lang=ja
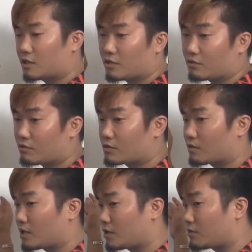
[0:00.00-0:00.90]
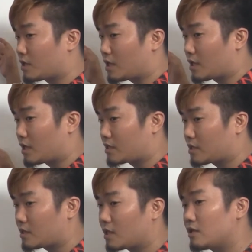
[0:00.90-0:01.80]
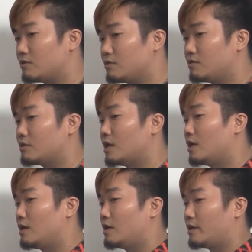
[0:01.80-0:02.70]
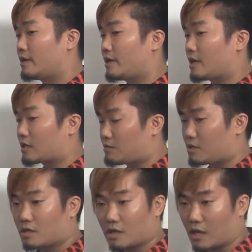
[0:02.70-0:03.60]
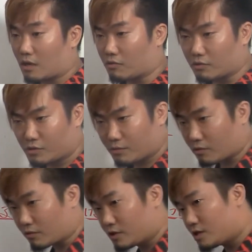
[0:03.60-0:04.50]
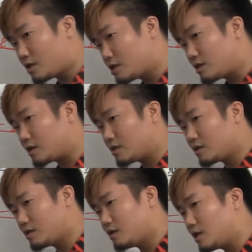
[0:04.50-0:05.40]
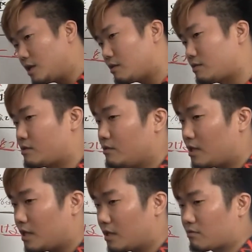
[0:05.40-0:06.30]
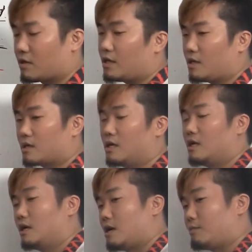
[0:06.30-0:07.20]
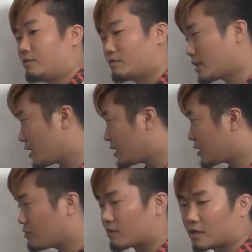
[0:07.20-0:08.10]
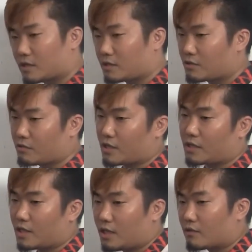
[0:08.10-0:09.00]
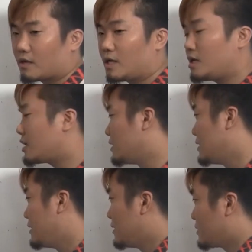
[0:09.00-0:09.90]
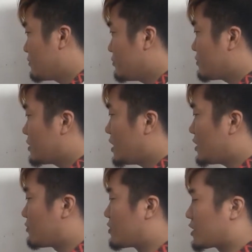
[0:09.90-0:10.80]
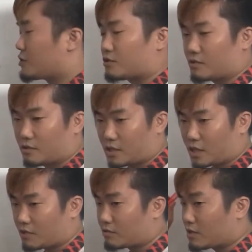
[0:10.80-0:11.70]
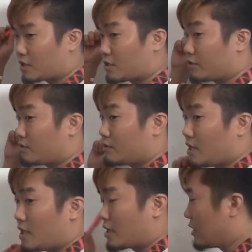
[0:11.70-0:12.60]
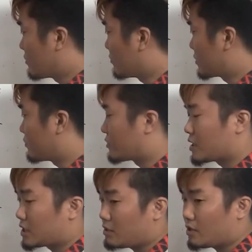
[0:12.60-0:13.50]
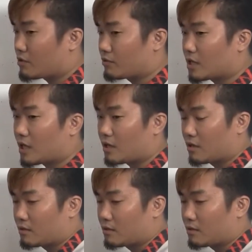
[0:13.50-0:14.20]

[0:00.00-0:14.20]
き言うと相対評価、えー、全体で言う、えー、君、あ、この地この地域で一番活躍してんだね、強いんだね、とか、あ、プロの大会で結構活躍して上位なんだね、とか、そういった評価基準、さっき言った基準で、このスポンサーさんはいろんな